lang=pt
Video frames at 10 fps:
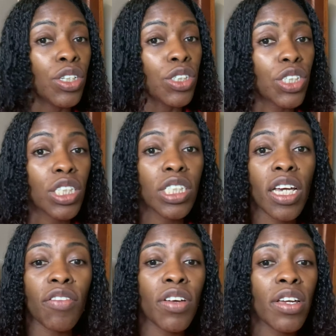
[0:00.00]
Te
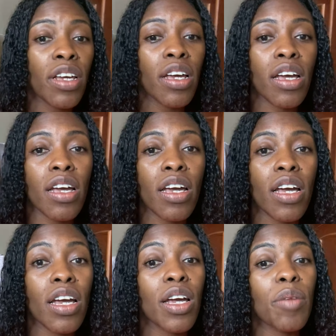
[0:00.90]

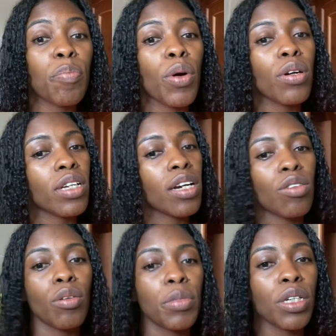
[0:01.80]
servirei, porque
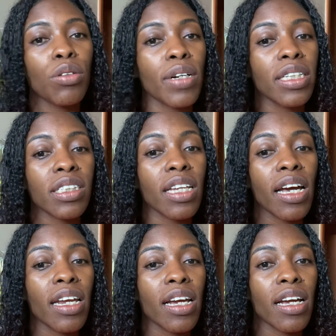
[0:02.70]
comigo
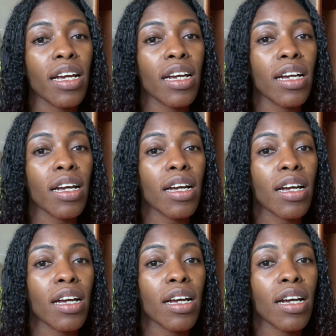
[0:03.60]

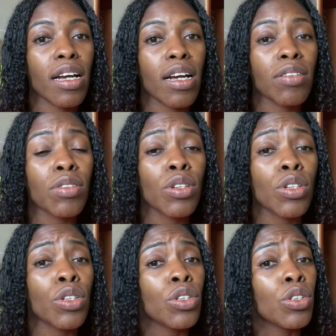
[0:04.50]
estará.
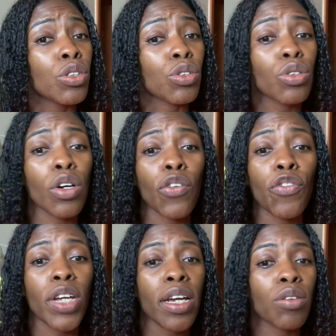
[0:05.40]

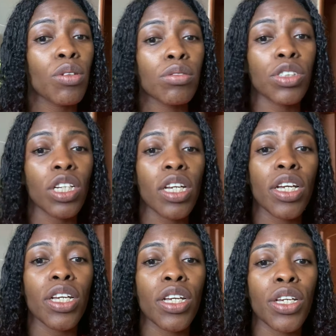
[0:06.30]
Sofrer
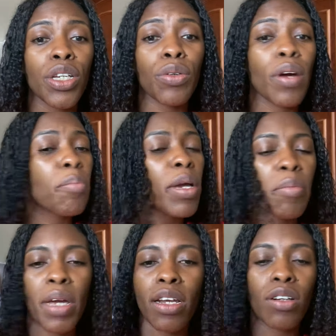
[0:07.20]
contigo é bem
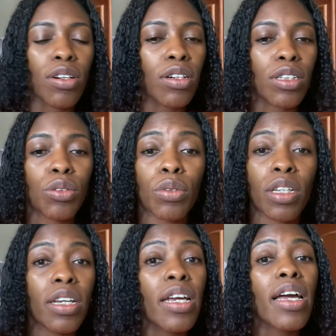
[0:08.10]
melhor do
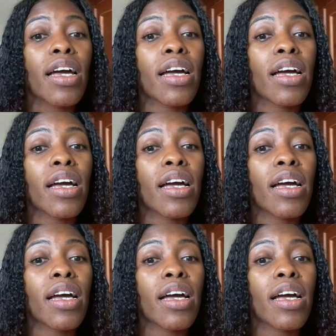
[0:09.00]
que